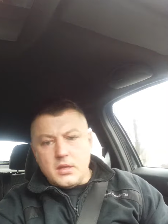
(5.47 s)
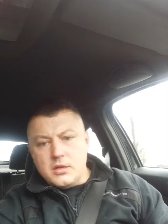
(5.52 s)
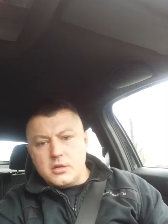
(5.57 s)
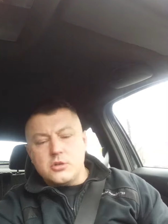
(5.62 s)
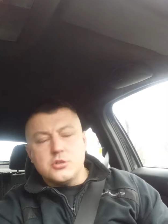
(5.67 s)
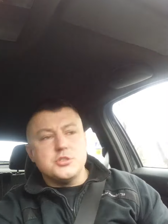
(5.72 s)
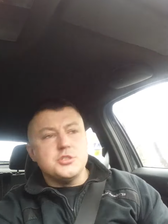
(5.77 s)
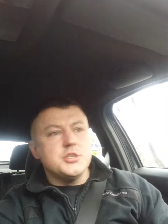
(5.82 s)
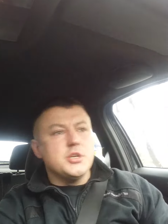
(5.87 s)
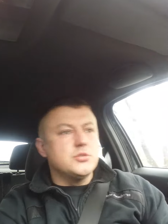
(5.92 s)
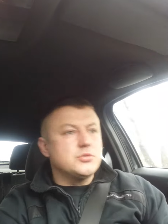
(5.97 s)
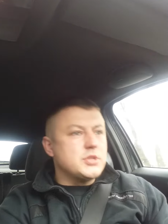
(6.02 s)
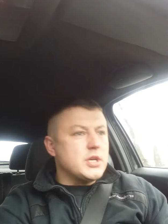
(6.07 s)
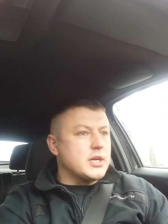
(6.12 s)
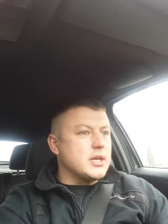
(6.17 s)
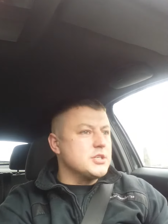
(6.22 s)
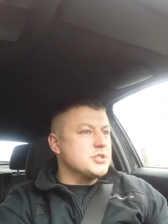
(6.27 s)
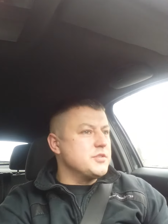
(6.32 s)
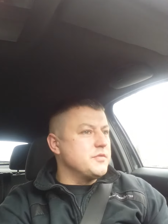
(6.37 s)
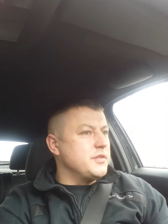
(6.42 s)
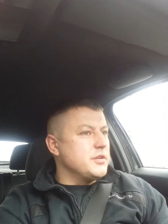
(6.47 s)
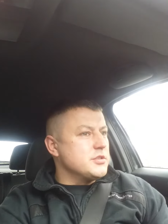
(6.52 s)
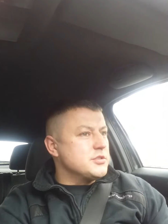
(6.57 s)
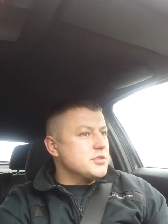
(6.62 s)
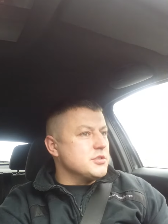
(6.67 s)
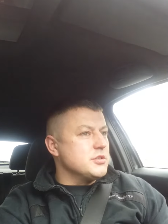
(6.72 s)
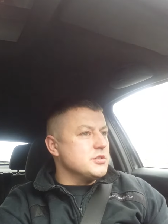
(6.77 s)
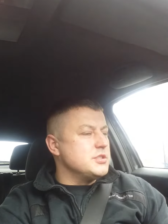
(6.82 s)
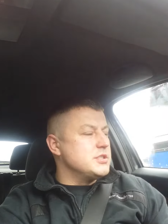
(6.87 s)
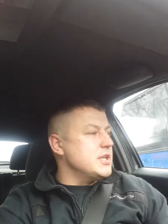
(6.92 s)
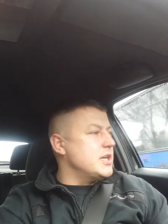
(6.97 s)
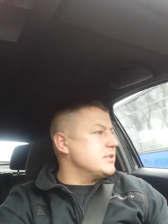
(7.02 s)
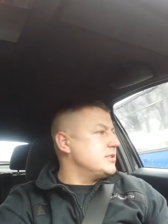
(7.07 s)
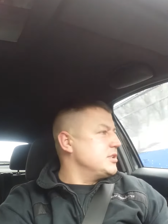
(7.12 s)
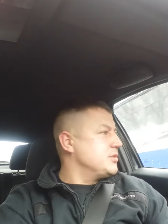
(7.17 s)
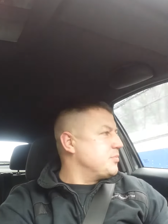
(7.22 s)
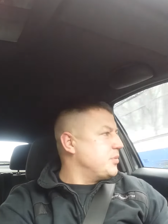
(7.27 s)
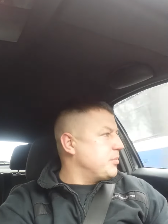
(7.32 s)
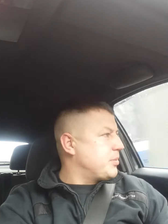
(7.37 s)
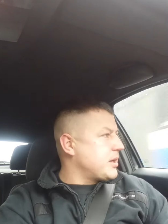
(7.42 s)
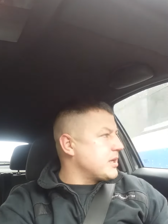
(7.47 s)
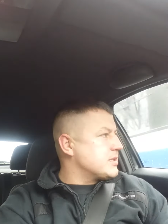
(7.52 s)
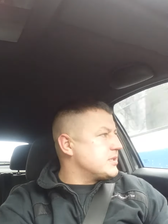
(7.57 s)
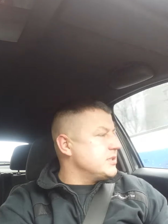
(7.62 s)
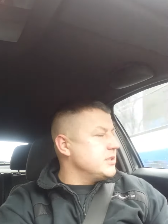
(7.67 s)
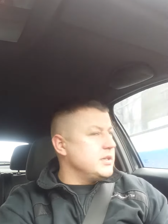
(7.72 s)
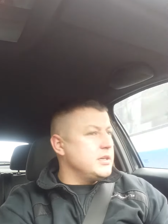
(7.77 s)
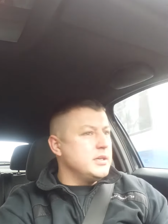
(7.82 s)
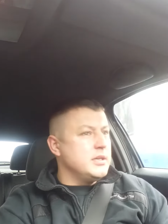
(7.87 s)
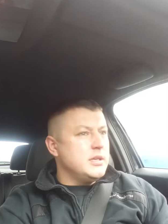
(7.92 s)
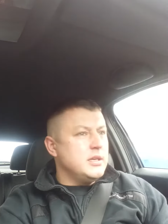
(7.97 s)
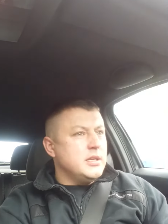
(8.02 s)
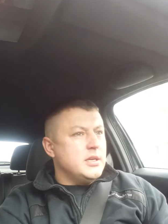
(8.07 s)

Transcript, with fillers: Godzina już taka, że większość z nas jest po pracy